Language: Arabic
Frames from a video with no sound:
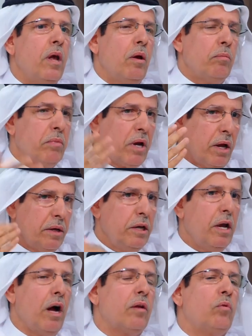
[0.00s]

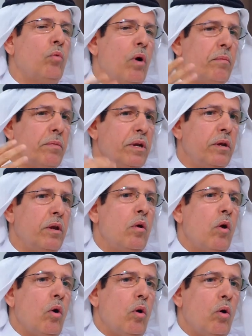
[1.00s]
إمكانيات ومن
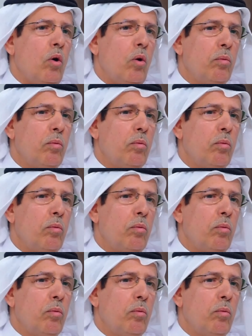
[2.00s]
آه،